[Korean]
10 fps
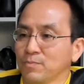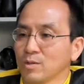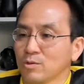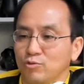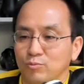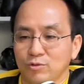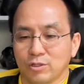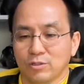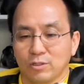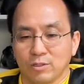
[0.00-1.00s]

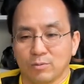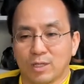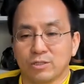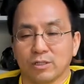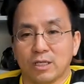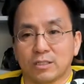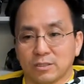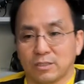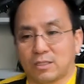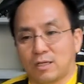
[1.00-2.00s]
28 이거면 한 10개
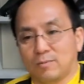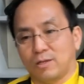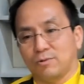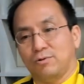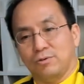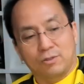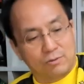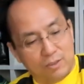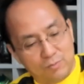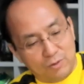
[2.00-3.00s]
이상씩 다 많고 이런
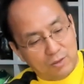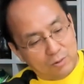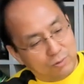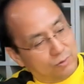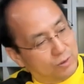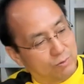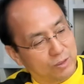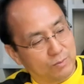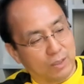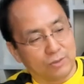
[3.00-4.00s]
거랑 비교해도 이제
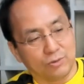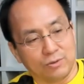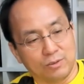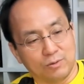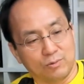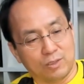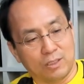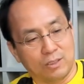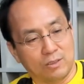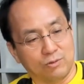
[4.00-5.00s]
훨씬 많죠. 이거는 뭐
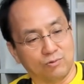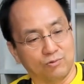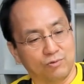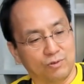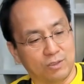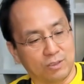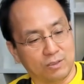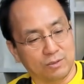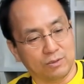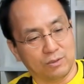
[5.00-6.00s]
하나, 둘,
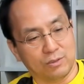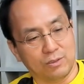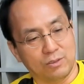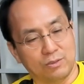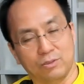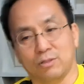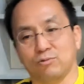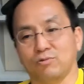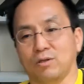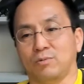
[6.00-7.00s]
어, 여섯, 여덟, 열,
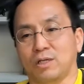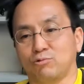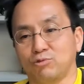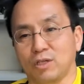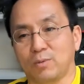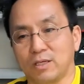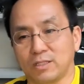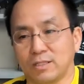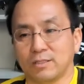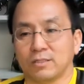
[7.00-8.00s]
열두 개, 뭐 두세 배
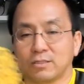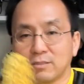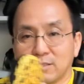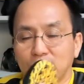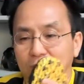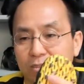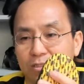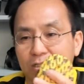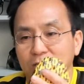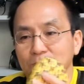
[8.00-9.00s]
이상 스터드가
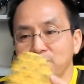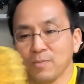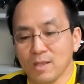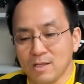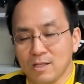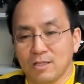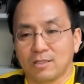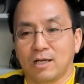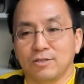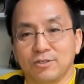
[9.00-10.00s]
많으니까
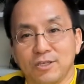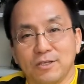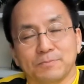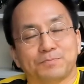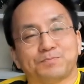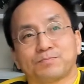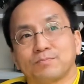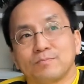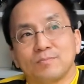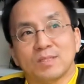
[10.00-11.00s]
당연히
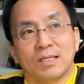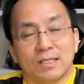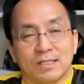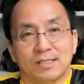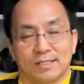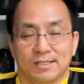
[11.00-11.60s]
아,